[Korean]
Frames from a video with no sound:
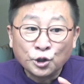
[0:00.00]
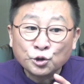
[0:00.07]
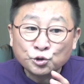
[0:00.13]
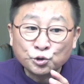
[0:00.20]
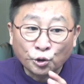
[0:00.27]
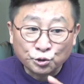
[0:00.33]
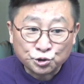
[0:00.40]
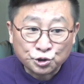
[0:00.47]

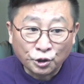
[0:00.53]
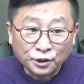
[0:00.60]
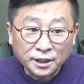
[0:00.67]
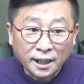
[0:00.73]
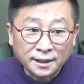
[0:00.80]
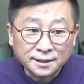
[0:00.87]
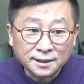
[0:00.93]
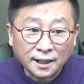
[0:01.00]
요청이
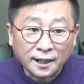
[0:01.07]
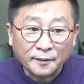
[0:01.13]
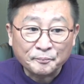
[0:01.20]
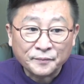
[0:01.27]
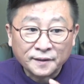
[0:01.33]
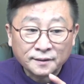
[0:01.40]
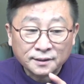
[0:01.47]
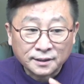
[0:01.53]
아니라
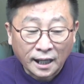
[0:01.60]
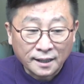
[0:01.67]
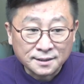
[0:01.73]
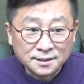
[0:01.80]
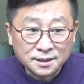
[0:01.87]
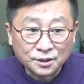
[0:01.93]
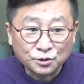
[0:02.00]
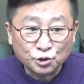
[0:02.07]

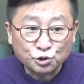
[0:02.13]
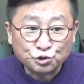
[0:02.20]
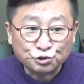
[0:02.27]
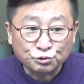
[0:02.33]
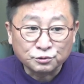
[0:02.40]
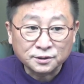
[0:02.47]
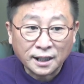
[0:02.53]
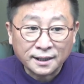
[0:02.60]
단식을
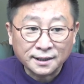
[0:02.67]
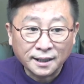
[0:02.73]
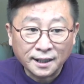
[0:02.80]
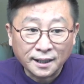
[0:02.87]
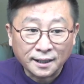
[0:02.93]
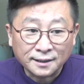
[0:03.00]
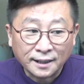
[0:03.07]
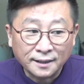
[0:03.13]

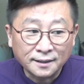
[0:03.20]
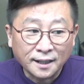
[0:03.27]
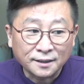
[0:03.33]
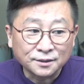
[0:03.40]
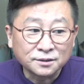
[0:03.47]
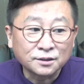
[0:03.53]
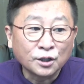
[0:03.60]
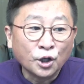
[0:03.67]
중단해
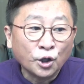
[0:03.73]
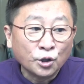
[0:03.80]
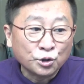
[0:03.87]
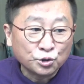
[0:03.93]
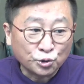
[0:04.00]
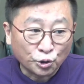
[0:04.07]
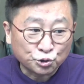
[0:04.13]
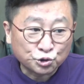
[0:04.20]
달라는
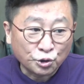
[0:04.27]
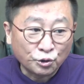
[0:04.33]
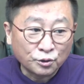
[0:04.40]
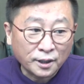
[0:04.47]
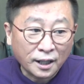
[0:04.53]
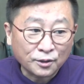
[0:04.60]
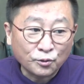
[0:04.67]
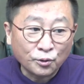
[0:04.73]
요청을
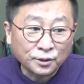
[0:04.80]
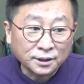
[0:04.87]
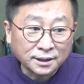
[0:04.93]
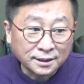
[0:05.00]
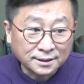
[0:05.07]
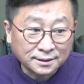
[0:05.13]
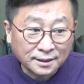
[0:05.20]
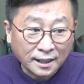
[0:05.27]
하고
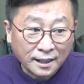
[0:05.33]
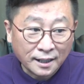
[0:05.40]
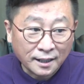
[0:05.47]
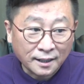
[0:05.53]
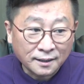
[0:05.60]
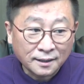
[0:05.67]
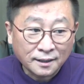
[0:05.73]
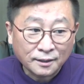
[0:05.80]
있다,